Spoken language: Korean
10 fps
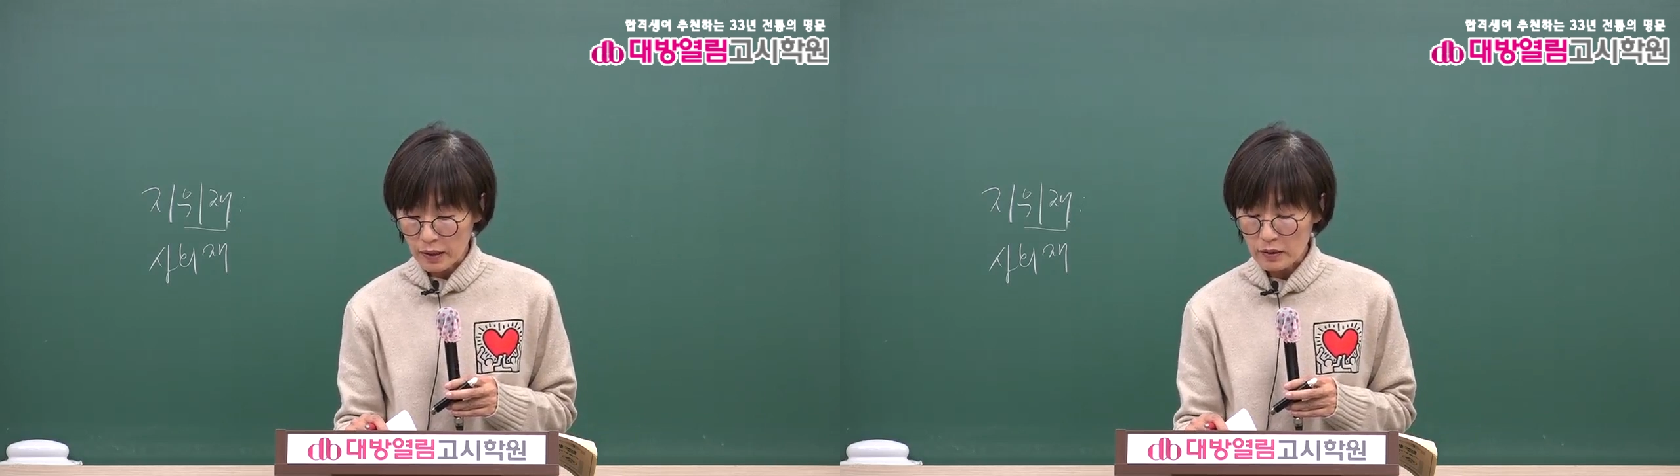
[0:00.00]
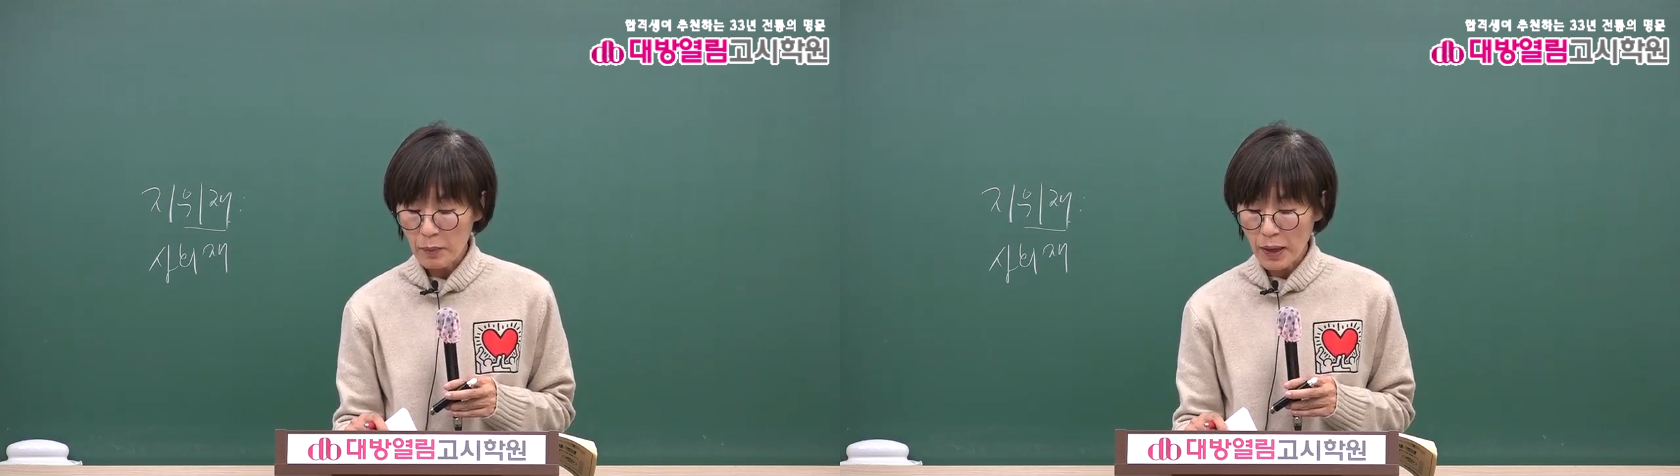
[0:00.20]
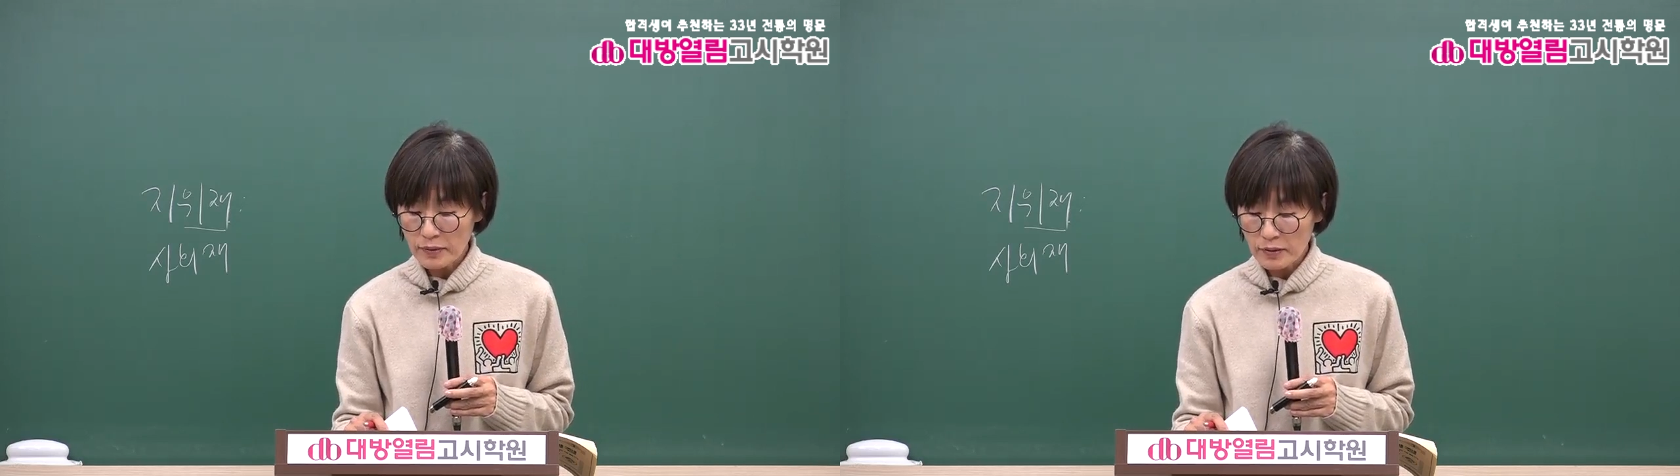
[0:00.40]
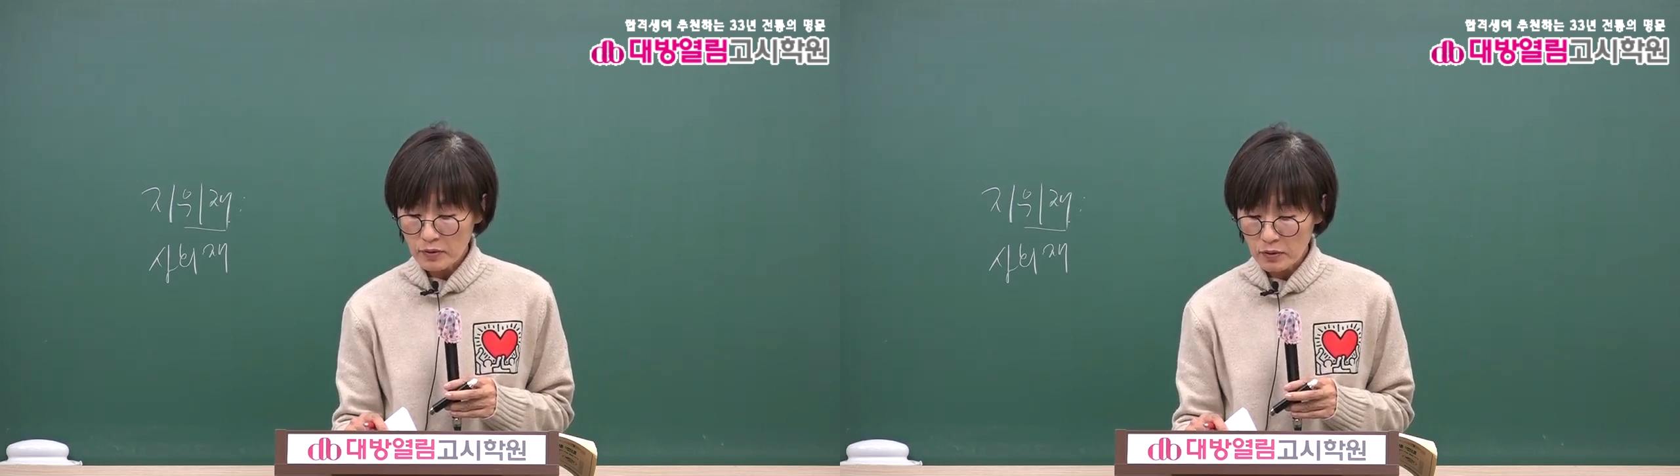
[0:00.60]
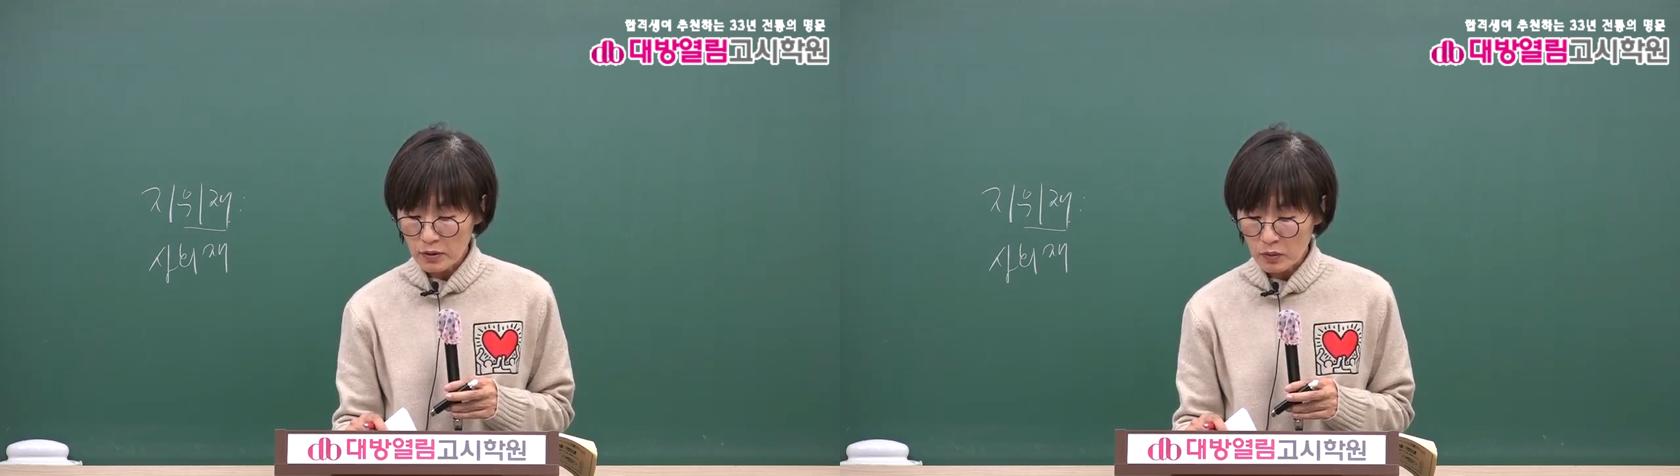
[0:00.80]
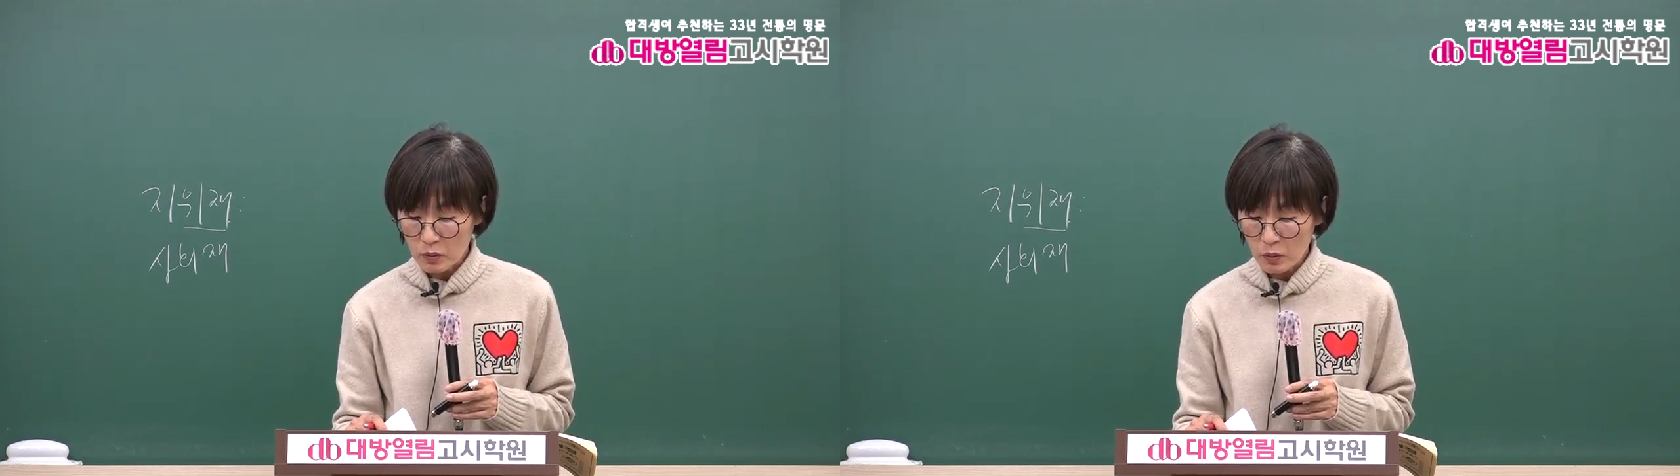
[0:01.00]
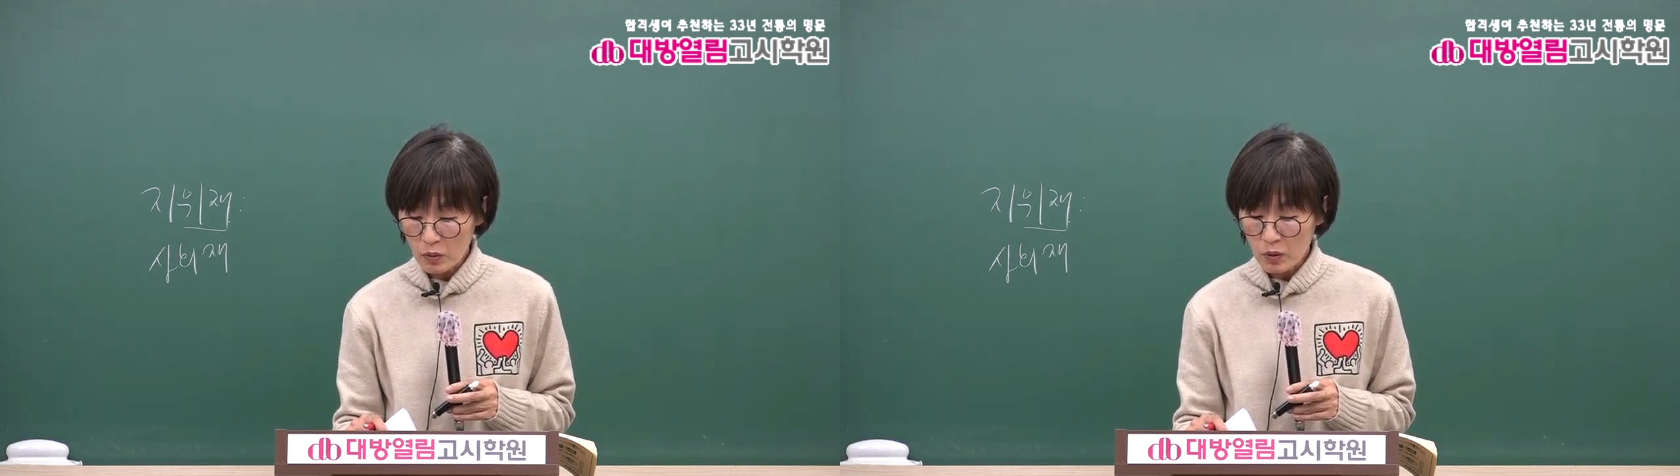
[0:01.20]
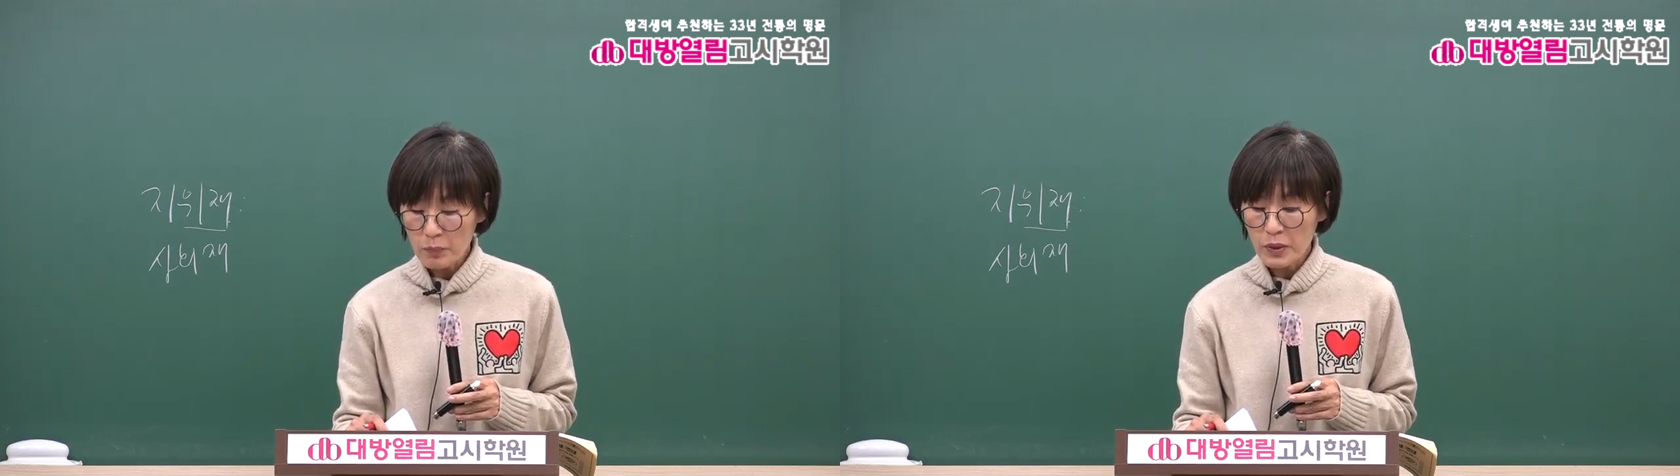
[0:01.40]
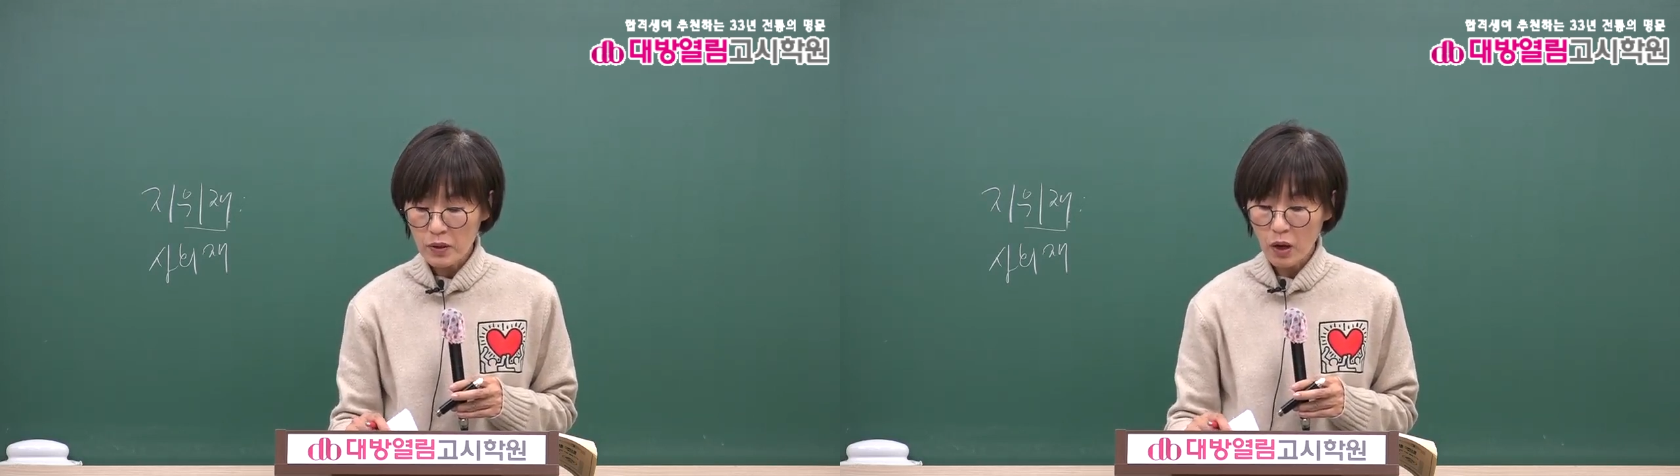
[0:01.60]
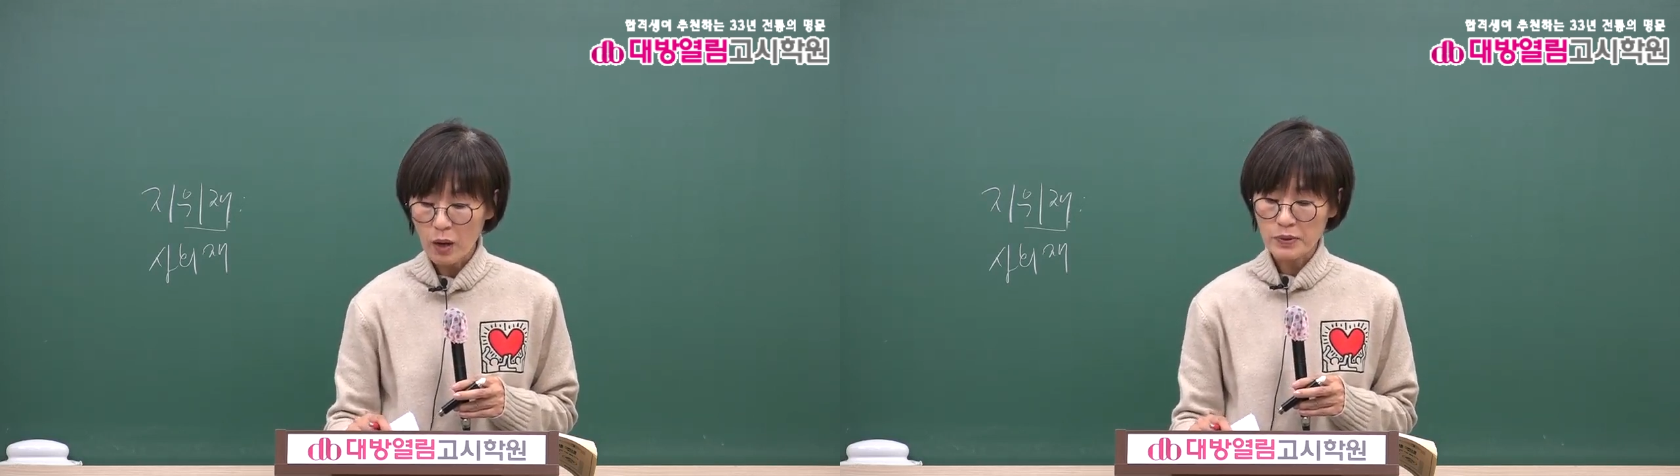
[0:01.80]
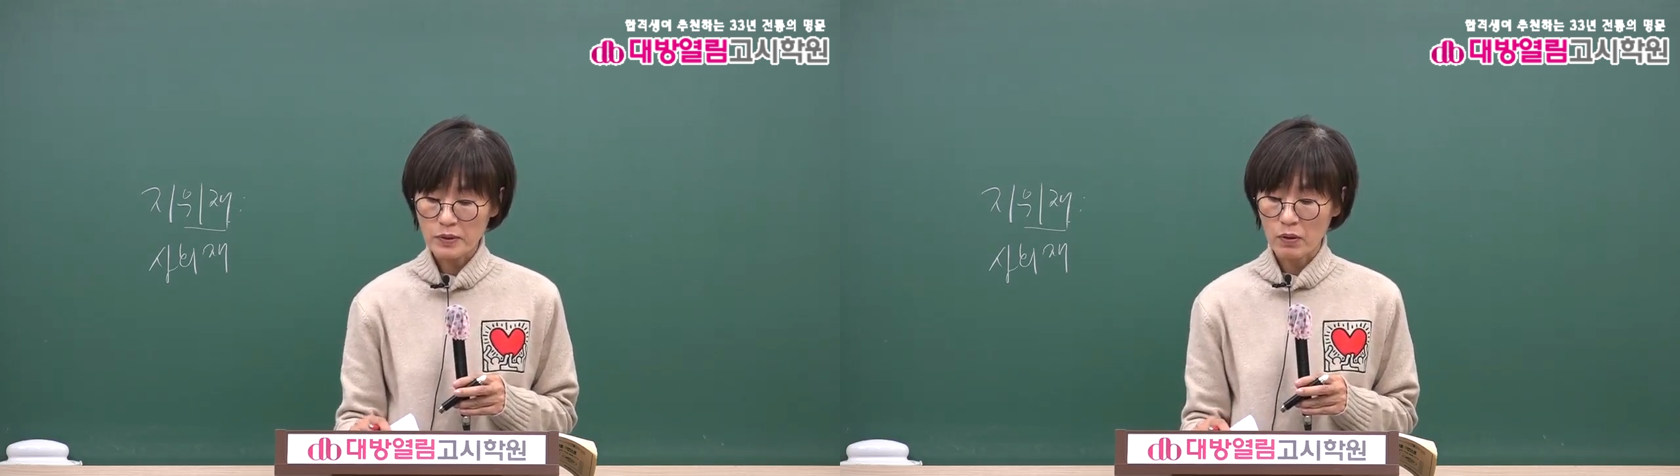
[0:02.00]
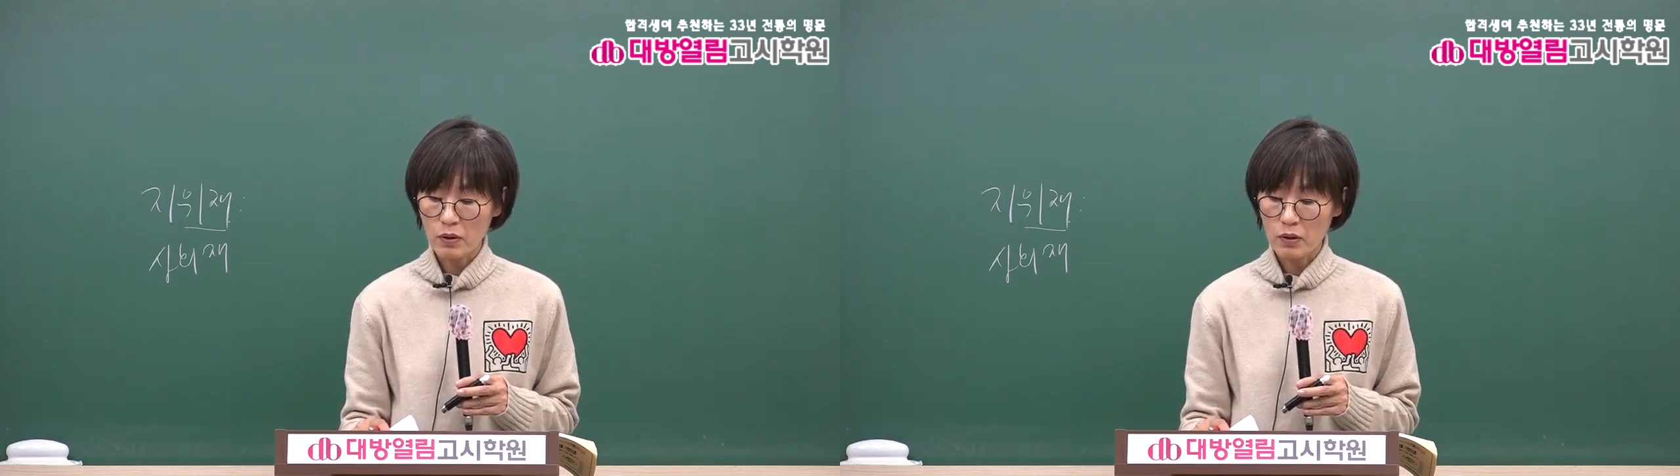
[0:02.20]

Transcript: 그래서 배제성이고 비경합성.